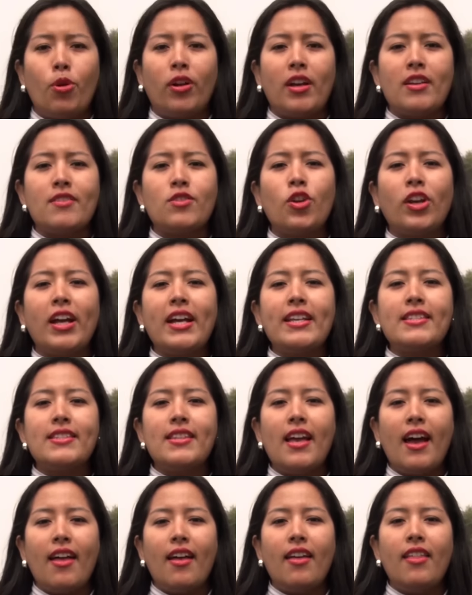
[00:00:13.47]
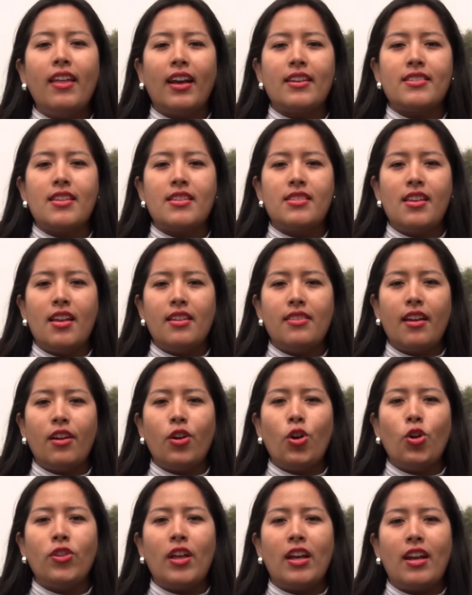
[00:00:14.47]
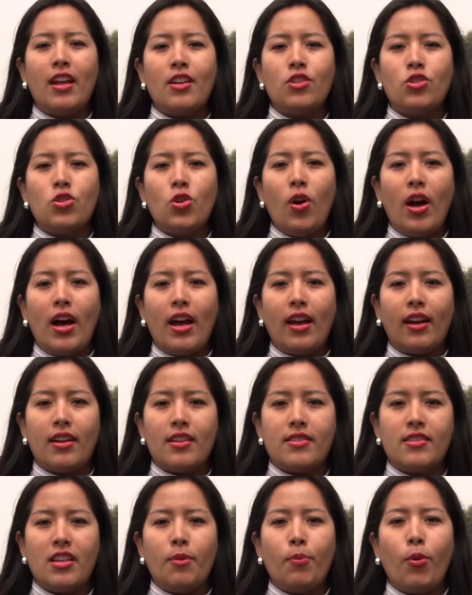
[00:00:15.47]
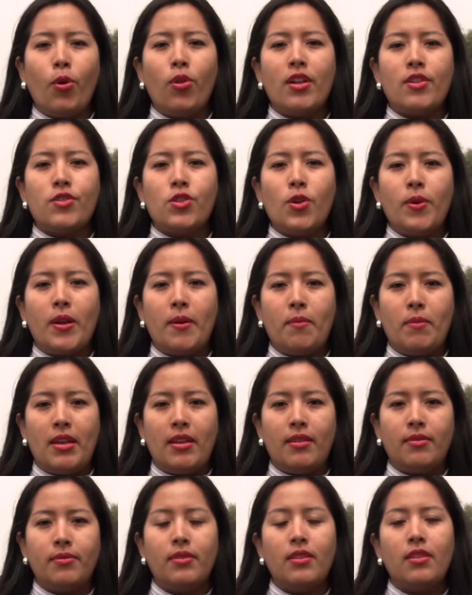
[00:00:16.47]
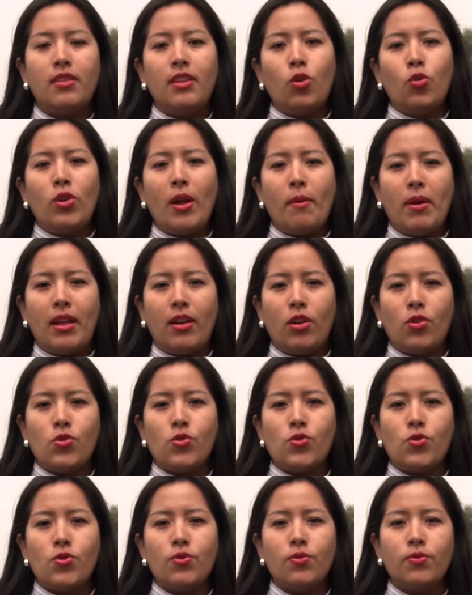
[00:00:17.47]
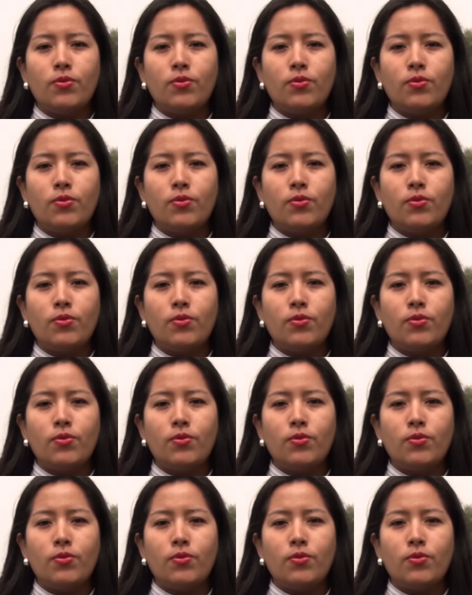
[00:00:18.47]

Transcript: Porque estoy cansada de que se sientan con derecho a ejercer poder sobre mí, ni una menos.